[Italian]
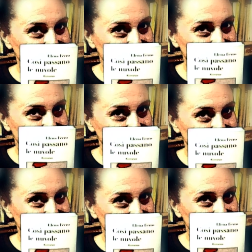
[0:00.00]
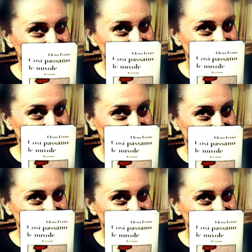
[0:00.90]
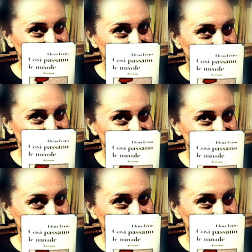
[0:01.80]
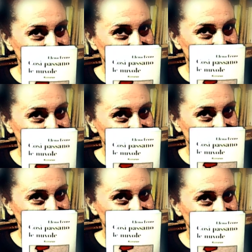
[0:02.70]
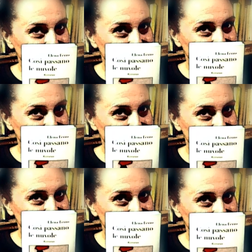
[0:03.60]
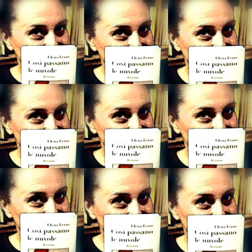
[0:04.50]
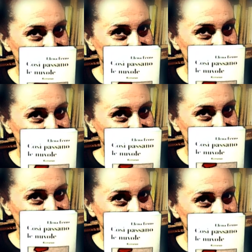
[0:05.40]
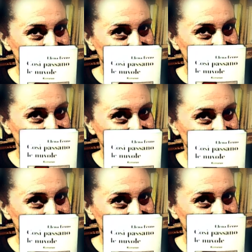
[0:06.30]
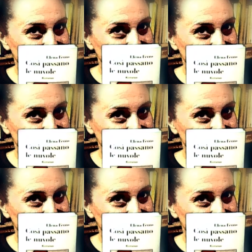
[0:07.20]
Il medico ha parlato di morfina, quando il dolore sarà insopportabile. Mi sono informato. Ho capito.